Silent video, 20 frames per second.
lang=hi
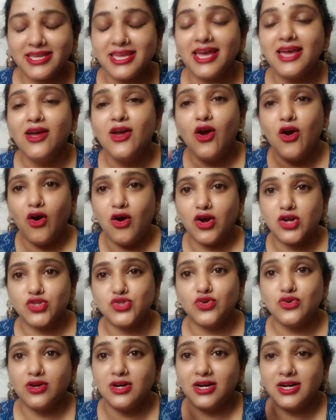ठीक है और
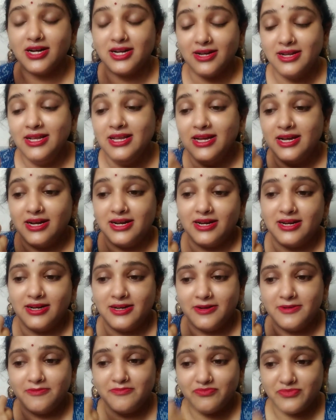जो
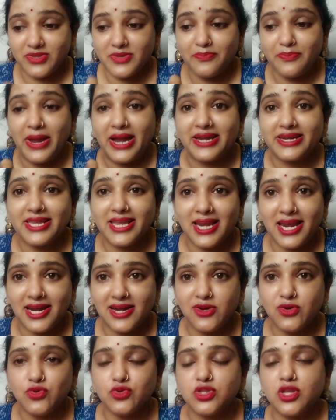पैंटी
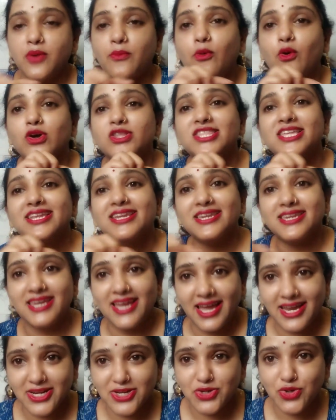लाइनर होते हैं बहुत ही
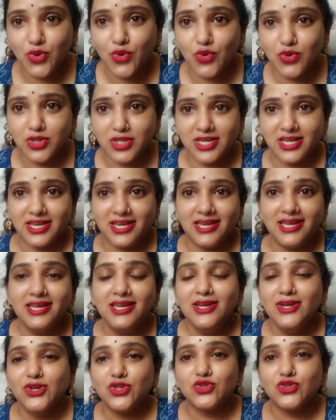लाइट होते हैं